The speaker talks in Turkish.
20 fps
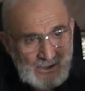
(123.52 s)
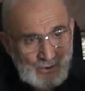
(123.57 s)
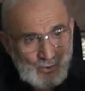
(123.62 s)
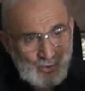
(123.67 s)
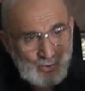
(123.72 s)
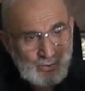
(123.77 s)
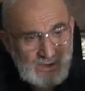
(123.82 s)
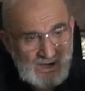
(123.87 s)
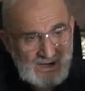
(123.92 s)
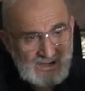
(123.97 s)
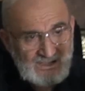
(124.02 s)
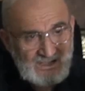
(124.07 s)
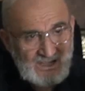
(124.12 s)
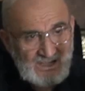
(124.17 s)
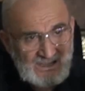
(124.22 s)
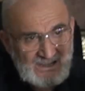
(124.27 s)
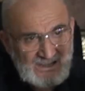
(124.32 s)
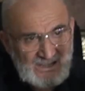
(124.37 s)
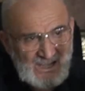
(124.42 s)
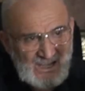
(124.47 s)
kullarını
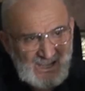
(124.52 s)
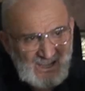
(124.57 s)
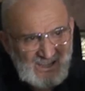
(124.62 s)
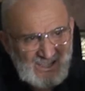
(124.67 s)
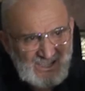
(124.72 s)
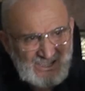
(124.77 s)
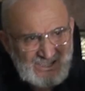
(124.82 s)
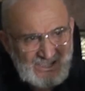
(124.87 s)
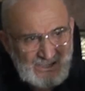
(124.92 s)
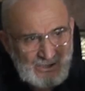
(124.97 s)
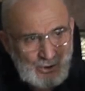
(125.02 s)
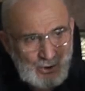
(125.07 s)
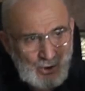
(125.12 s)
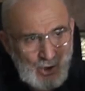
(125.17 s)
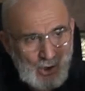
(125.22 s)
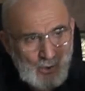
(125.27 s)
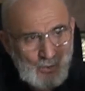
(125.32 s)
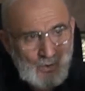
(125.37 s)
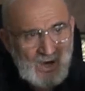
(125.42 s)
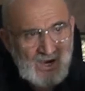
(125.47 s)

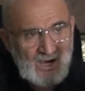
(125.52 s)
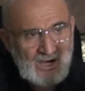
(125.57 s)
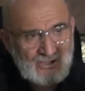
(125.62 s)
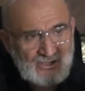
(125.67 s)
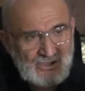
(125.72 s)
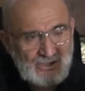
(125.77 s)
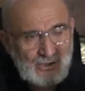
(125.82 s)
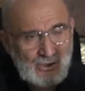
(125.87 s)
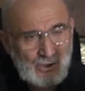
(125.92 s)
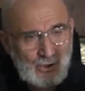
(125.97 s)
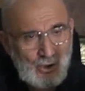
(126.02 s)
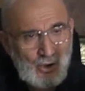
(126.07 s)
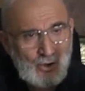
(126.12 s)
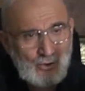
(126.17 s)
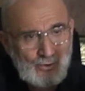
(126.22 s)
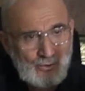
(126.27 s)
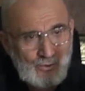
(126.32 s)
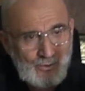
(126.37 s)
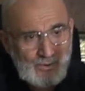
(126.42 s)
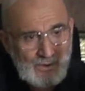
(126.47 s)
tiksindiriyor ve
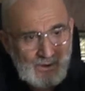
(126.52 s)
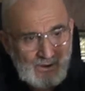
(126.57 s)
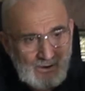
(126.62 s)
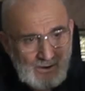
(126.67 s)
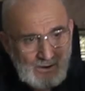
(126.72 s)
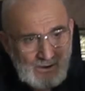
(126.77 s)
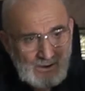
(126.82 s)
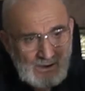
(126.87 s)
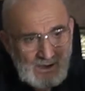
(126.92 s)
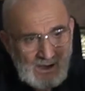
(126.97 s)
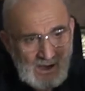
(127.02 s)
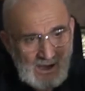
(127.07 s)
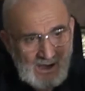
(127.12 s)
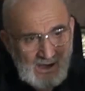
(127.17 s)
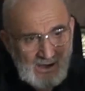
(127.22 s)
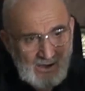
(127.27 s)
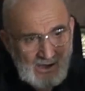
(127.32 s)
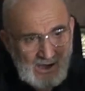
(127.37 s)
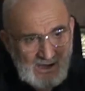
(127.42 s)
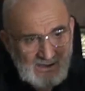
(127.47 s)
kaçındırıyor. A,
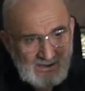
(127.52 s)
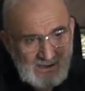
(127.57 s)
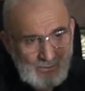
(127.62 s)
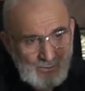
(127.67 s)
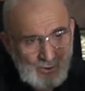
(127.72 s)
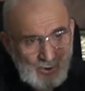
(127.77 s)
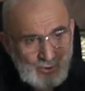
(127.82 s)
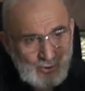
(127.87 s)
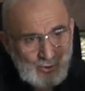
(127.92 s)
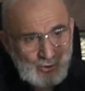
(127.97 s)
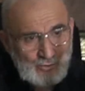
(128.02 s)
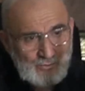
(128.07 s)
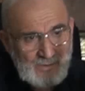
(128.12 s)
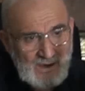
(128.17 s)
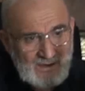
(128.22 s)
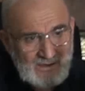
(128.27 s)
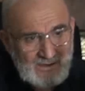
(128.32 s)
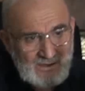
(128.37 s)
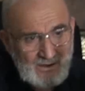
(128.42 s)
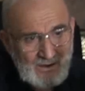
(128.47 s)
adam
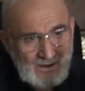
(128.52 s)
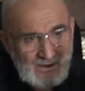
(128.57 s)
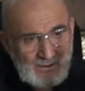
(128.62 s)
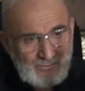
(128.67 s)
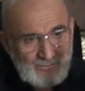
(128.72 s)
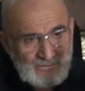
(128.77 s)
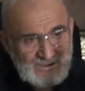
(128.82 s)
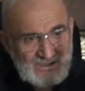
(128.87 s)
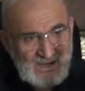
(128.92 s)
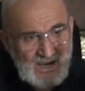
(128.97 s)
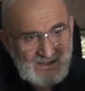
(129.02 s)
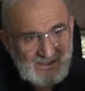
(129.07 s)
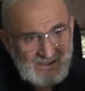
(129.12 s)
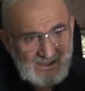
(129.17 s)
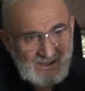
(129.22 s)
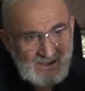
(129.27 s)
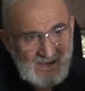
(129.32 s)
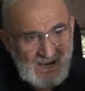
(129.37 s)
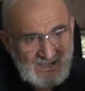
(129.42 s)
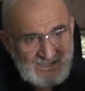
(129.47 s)
öldürmek
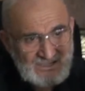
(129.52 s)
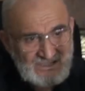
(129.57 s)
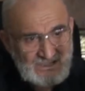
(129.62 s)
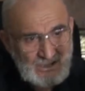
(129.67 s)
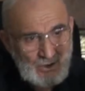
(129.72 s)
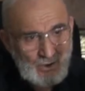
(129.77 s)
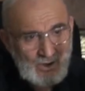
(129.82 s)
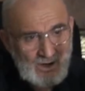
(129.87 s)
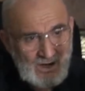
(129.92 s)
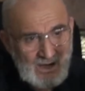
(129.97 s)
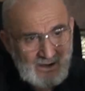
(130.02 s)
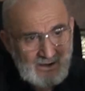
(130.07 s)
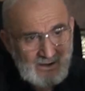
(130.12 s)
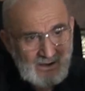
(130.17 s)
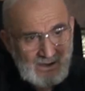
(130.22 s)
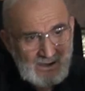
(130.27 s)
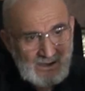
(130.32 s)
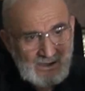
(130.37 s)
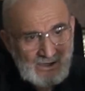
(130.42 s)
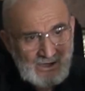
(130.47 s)
bizatihi kasti olarak
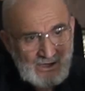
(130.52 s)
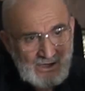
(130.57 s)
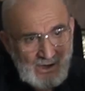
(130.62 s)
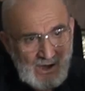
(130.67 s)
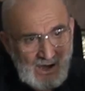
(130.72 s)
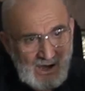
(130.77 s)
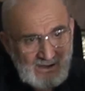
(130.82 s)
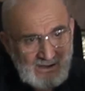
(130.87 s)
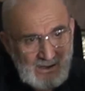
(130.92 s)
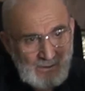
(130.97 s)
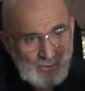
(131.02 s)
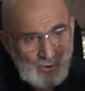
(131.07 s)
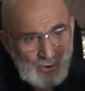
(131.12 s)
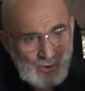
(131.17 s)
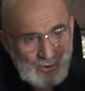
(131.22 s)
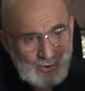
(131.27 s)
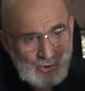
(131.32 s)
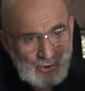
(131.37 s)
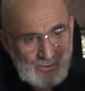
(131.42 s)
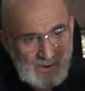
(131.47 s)
e, adamı
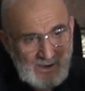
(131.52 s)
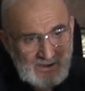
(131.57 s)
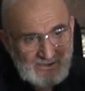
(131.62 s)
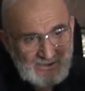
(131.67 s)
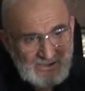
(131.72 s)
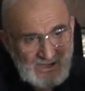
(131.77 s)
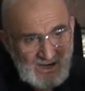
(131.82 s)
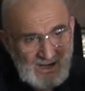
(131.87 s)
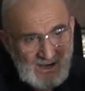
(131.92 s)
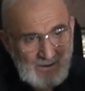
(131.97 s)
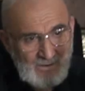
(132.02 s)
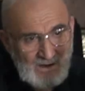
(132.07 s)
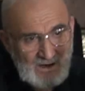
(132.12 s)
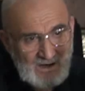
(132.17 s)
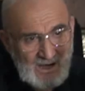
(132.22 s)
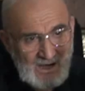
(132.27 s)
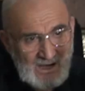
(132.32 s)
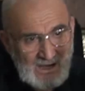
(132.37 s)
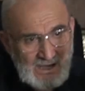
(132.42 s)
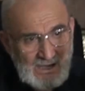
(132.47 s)
öldürmek Cenab-ı
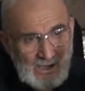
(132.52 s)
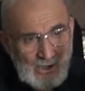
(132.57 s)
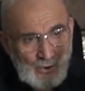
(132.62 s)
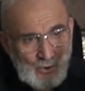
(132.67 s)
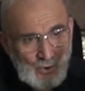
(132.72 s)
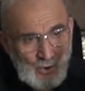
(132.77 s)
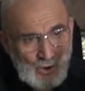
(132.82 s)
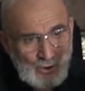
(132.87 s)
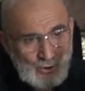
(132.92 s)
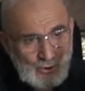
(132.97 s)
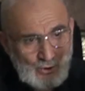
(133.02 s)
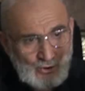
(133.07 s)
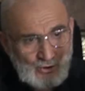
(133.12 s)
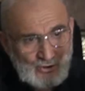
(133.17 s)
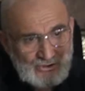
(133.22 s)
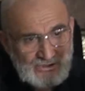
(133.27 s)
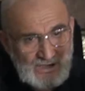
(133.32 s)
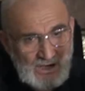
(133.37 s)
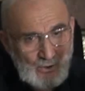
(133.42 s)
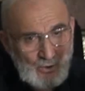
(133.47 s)
Allah
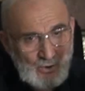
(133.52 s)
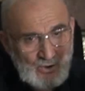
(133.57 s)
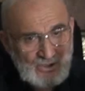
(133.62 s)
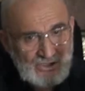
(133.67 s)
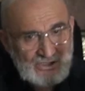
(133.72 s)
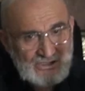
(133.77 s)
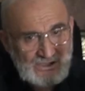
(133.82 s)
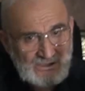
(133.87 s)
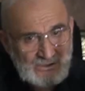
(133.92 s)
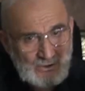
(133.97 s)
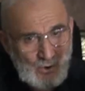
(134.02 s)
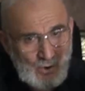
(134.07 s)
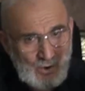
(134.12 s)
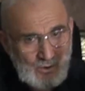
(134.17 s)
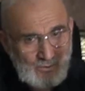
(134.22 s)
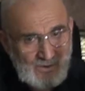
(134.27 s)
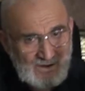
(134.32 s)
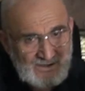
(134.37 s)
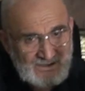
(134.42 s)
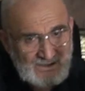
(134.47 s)
öldürdüysen o kişinin de
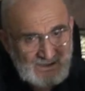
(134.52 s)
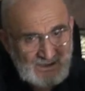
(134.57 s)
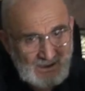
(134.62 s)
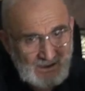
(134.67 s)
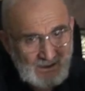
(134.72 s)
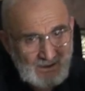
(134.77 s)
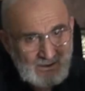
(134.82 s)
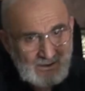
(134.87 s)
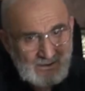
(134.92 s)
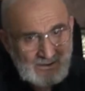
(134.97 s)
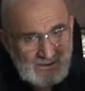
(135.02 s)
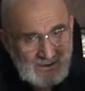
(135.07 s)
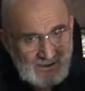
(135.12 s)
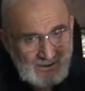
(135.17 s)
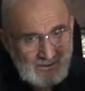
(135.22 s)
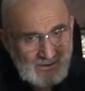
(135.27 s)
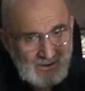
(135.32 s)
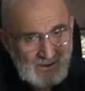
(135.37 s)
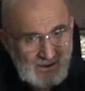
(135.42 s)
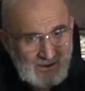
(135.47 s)

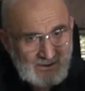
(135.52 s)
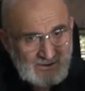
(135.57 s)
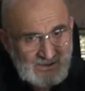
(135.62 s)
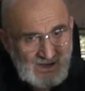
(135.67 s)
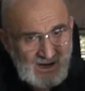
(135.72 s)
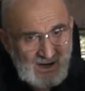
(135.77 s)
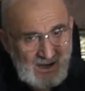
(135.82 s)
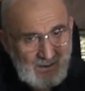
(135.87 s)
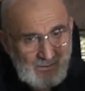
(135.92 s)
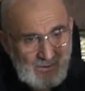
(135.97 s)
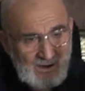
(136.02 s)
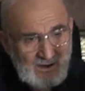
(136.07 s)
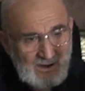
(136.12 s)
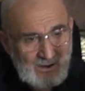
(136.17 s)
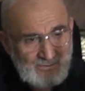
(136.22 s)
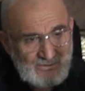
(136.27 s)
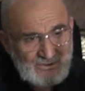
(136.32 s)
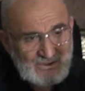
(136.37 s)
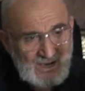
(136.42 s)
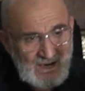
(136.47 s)
ölmesinin Cenab-ı
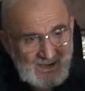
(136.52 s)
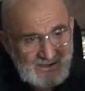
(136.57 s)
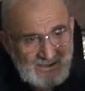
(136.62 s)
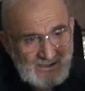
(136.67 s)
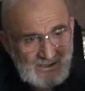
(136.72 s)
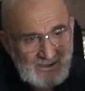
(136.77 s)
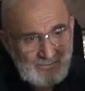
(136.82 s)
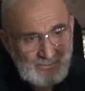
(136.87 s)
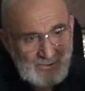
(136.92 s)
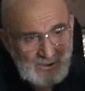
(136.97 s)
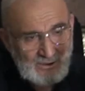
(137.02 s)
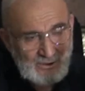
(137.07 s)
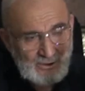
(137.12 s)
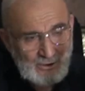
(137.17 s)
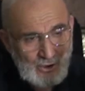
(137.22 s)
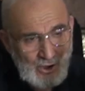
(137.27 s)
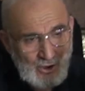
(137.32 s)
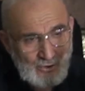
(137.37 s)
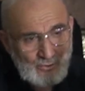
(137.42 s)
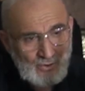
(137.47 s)
Allah bizatihi
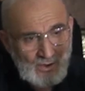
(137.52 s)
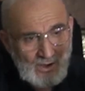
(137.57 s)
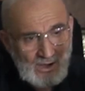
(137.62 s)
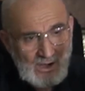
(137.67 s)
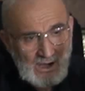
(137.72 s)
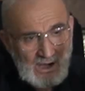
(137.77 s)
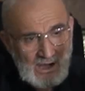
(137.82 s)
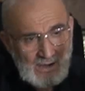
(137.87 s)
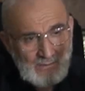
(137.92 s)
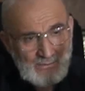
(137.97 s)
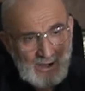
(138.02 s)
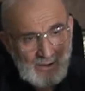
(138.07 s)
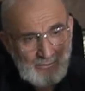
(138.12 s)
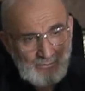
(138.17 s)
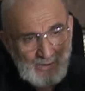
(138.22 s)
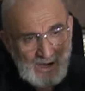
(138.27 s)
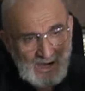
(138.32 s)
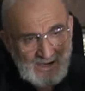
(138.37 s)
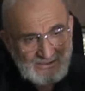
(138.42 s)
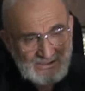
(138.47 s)
bildiriyor. Ama
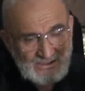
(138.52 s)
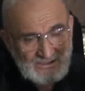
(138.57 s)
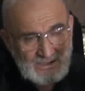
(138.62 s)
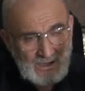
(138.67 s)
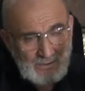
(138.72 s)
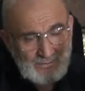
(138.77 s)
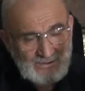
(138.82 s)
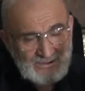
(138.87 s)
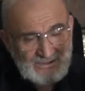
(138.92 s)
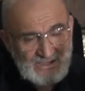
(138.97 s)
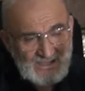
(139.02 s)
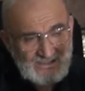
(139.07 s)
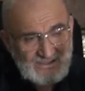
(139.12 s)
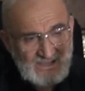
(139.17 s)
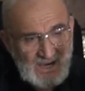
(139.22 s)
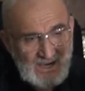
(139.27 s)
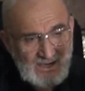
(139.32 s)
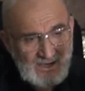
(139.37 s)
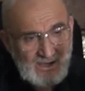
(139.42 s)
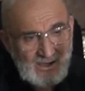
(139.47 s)
bazı tabi
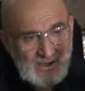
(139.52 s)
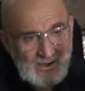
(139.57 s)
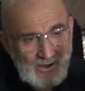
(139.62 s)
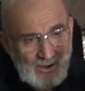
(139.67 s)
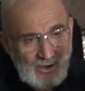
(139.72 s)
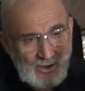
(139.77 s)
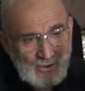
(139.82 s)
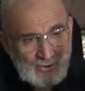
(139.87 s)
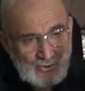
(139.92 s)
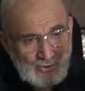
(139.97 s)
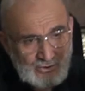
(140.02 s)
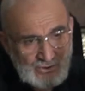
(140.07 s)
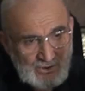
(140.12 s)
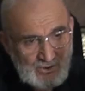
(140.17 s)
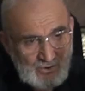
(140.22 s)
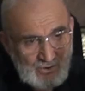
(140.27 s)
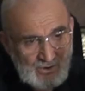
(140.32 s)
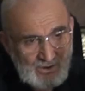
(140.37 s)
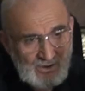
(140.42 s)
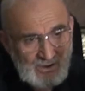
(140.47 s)
cezai
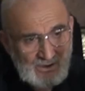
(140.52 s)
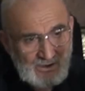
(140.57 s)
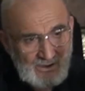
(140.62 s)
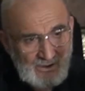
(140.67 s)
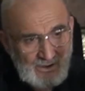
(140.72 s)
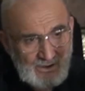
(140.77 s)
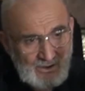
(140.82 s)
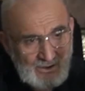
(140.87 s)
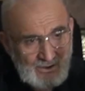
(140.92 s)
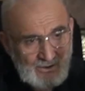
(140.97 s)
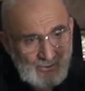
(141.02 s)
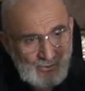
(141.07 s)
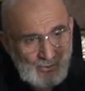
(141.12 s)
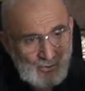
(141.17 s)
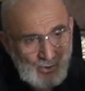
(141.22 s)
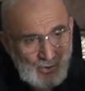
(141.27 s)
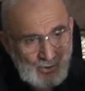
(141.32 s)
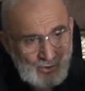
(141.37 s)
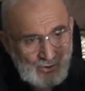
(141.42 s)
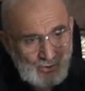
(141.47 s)
e,
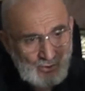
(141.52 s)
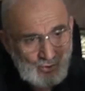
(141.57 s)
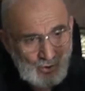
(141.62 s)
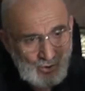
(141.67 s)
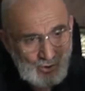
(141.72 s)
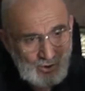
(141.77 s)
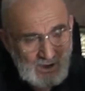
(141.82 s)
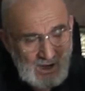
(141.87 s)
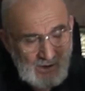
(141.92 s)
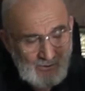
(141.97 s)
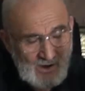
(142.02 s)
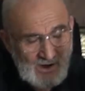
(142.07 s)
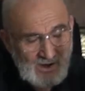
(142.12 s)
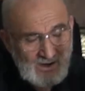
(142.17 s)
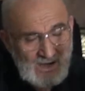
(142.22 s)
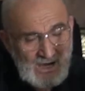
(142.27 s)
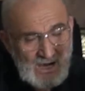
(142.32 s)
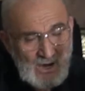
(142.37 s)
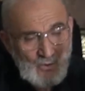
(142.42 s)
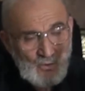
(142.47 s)
konu, konular var.
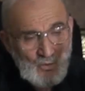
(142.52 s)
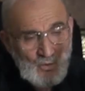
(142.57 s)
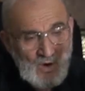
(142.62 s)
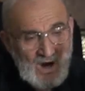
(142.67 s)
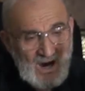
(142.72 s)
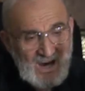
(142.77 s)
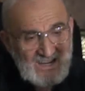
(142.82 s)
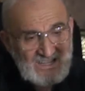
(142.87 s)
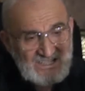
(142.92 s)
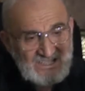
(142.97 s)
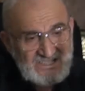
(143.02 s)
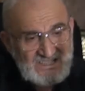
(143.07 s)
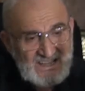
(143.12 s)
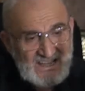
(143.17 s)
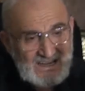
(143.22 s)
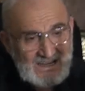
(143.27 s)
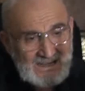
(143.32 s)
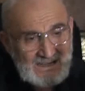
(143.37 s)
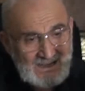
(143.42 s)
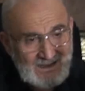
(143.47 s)

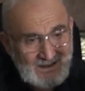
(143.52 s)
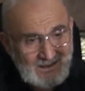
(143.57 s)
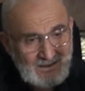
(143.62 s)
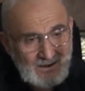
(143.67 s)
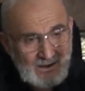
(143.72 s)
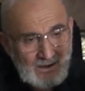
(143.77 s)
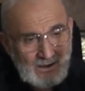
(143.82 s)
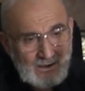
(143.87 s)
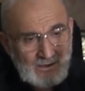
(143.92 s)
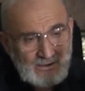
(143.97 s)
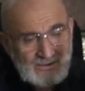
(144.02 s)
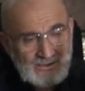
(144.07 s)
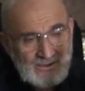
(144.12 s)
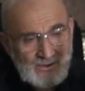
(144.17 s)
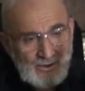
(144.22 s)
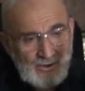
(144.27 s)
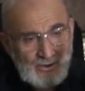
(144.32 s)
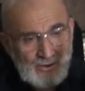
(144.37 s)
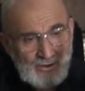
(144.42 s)
Varislerinin e,